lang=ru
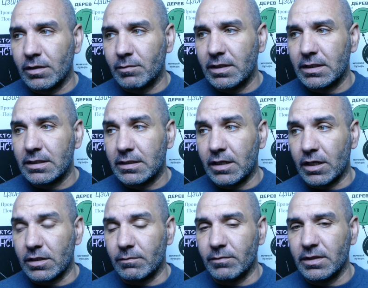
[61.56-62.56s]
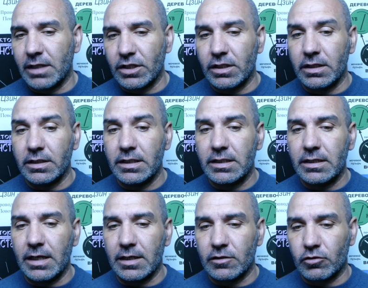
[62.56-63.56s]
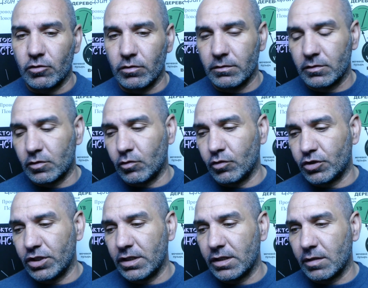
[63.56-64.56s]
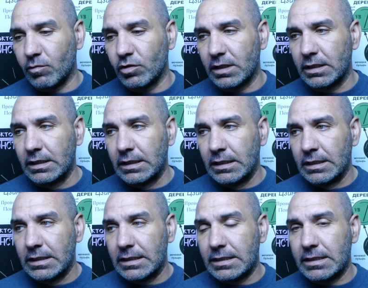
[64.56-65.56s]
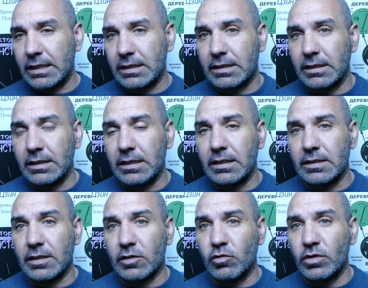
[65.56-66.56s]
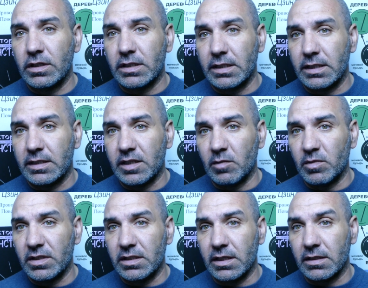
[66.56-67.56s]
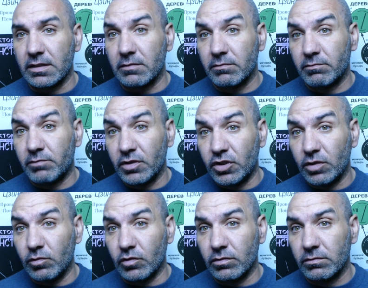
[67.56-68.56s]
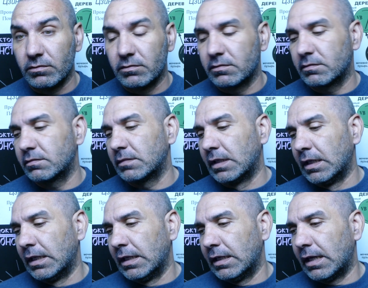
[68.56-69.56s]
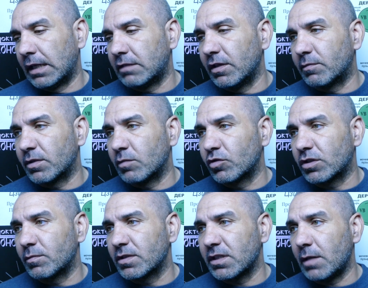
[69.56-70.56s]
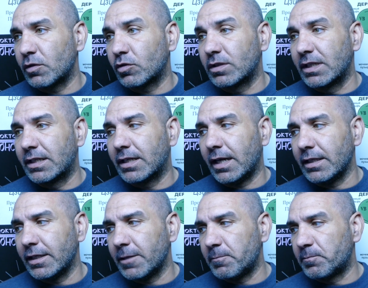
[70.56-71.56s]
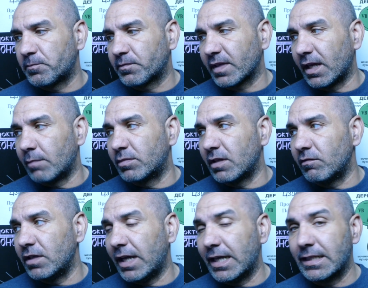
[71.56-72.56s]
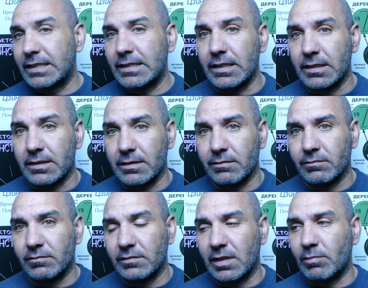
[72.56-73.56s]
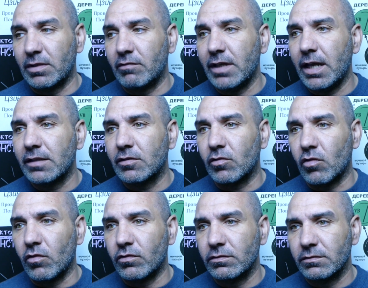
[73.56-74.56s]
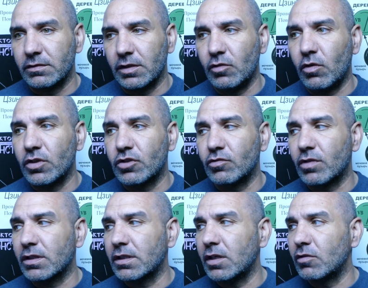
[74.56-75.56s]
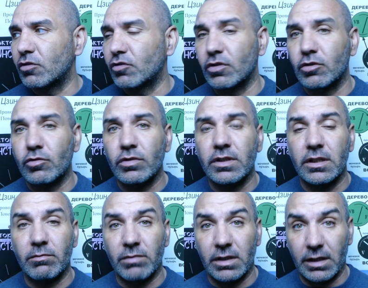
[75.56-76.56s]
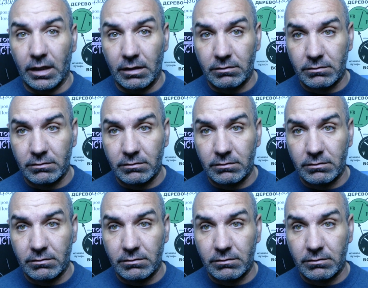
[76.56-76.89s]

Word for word: мы скажем, мы начали не зря, что с ухудшения работы сердца и сосудистой системы сердца. Почему? Ответ, потому что мы знаем, что дыхание обновляет сердце, обновляет кровь, и легочную артерию еще никто не отменял.